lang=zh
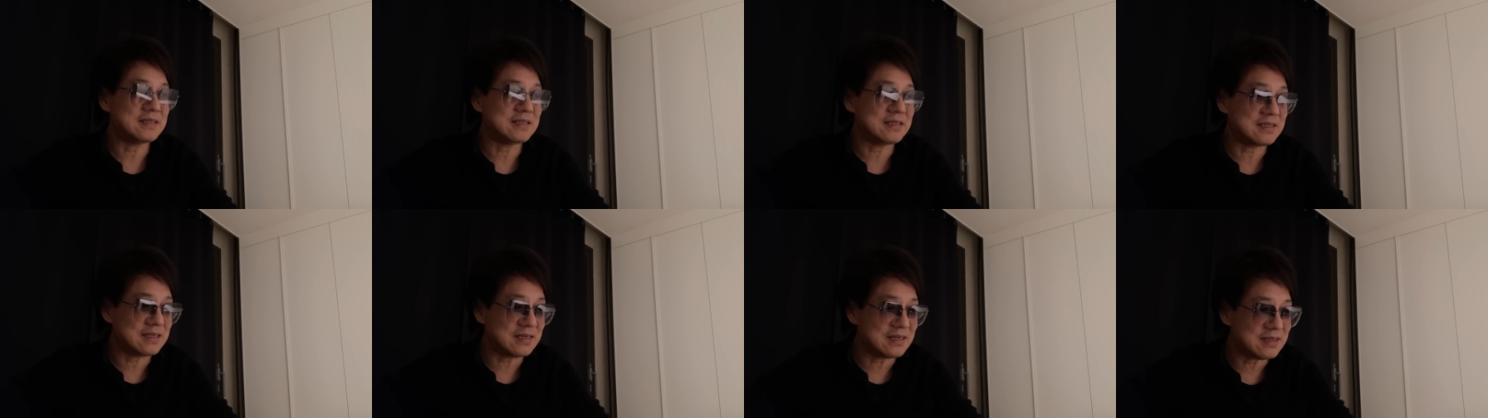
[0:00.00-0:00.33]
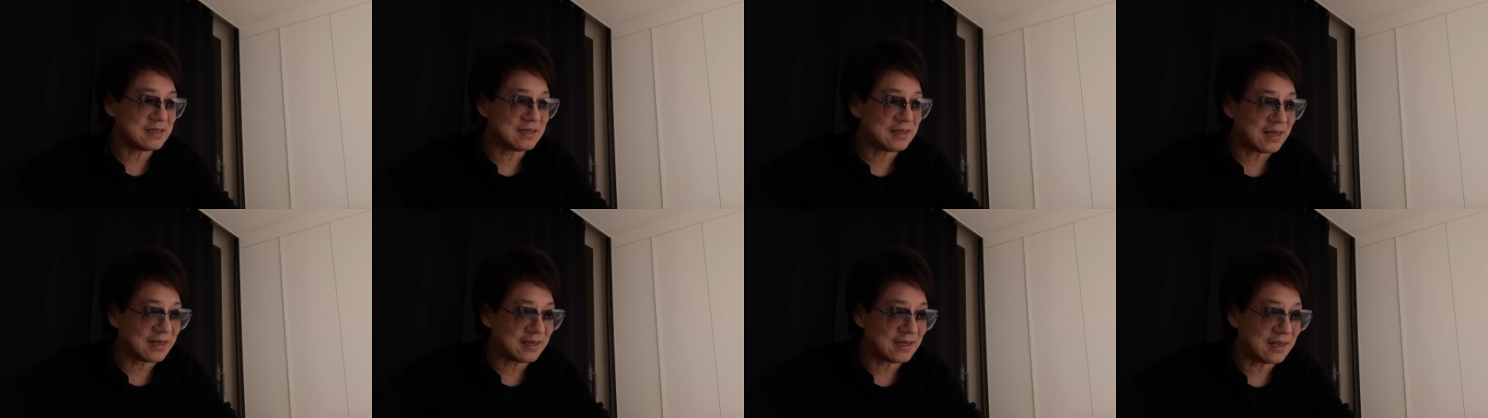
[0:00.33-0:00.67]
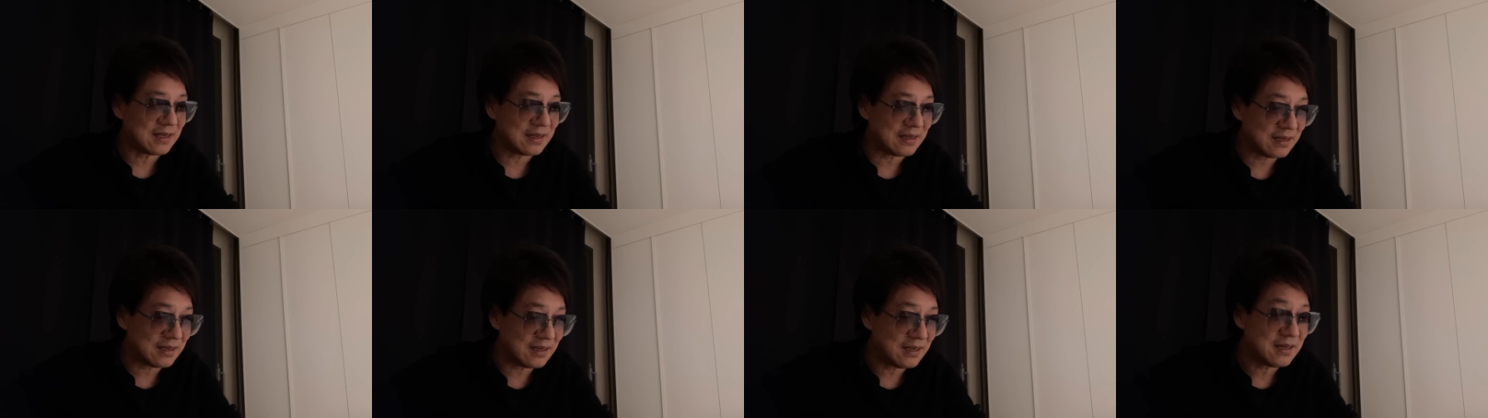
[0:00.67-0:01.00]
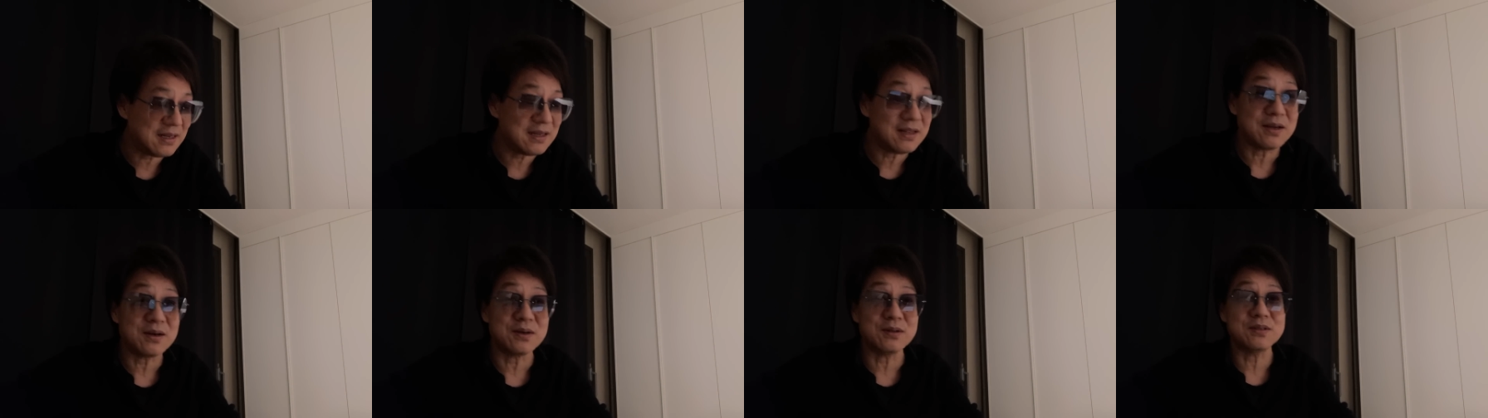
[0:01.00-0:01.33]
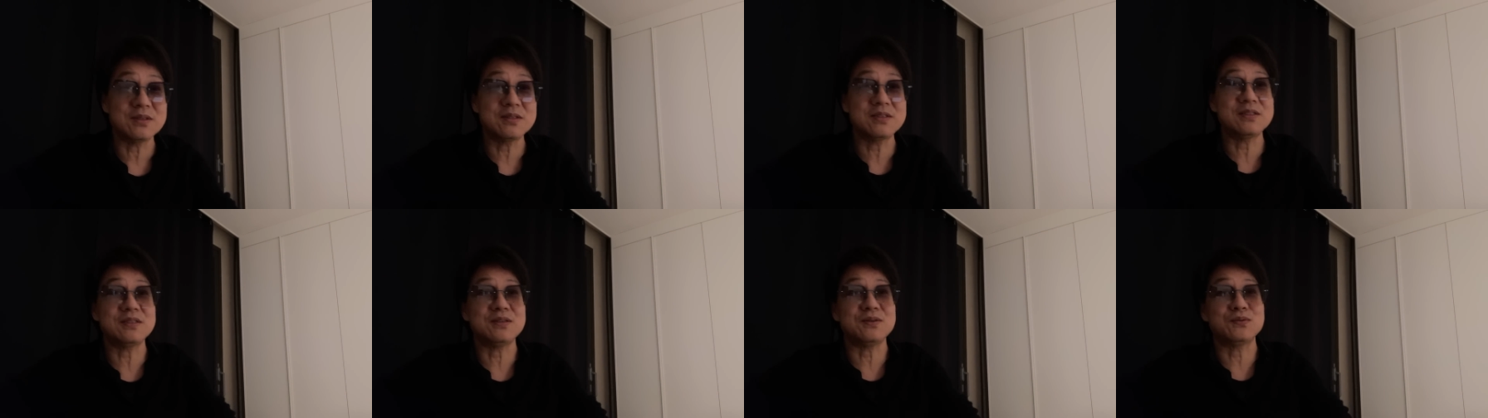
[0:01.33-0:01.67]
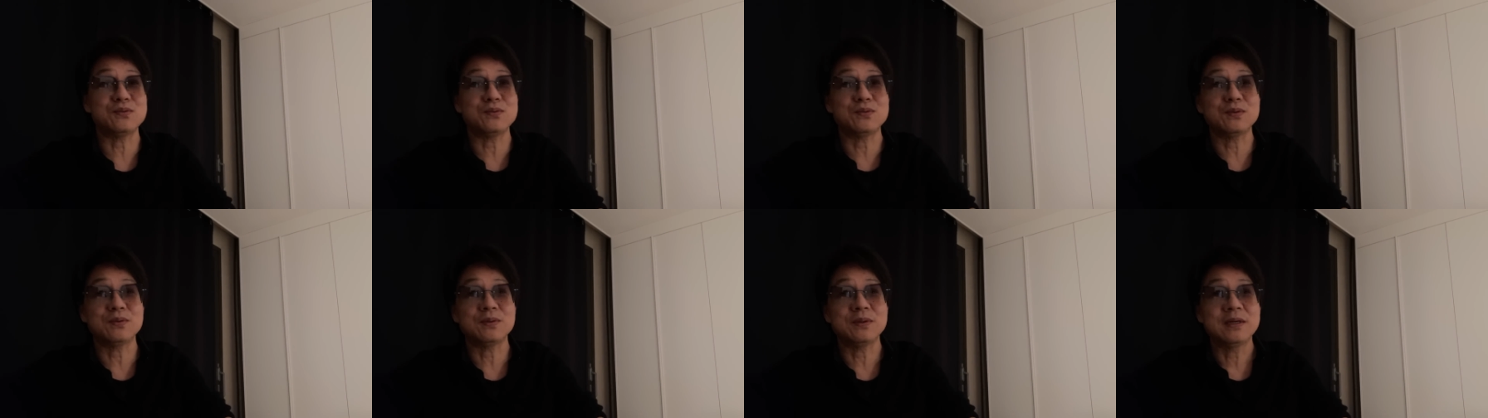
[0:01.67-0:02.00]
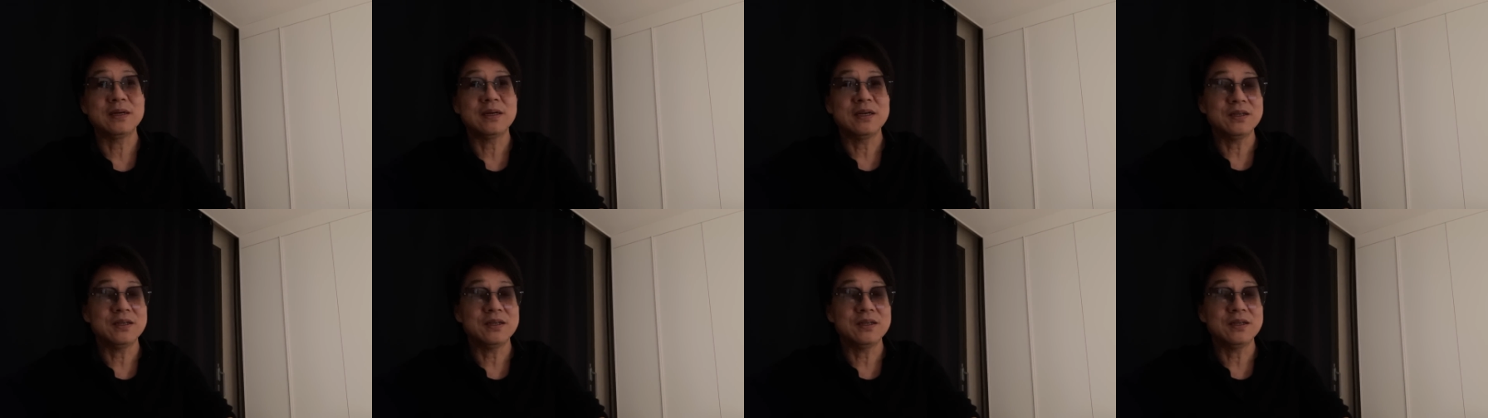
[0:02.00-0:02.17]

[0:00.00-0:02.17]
真是大家一定要记住，